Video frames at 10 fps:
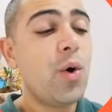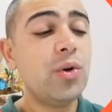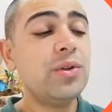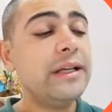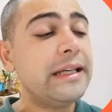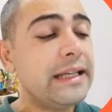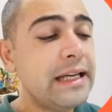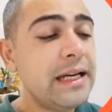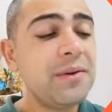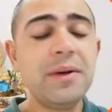On
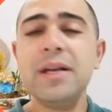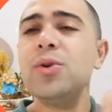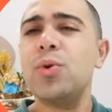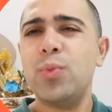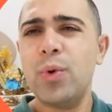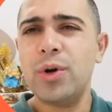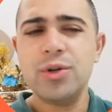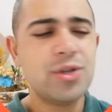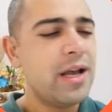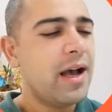hearing your
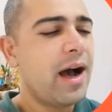words